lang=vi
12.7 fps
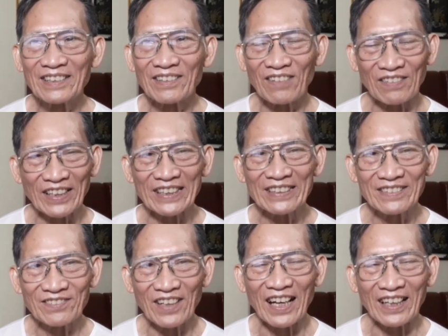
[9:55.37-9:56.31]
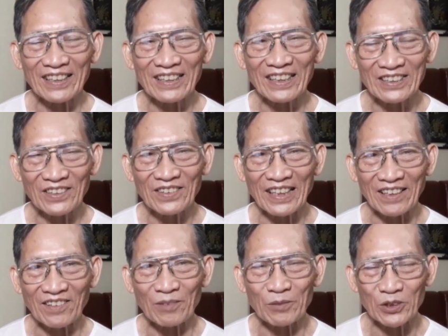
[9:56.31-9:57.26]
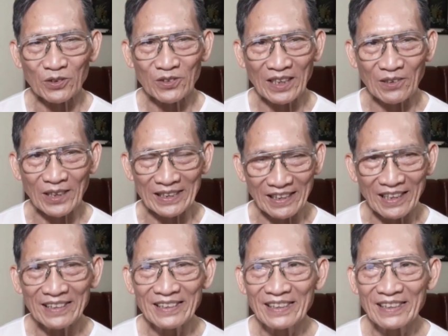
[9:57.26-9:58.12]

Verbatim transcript: vân vân nói chung là cũng một số tiếng việt nữa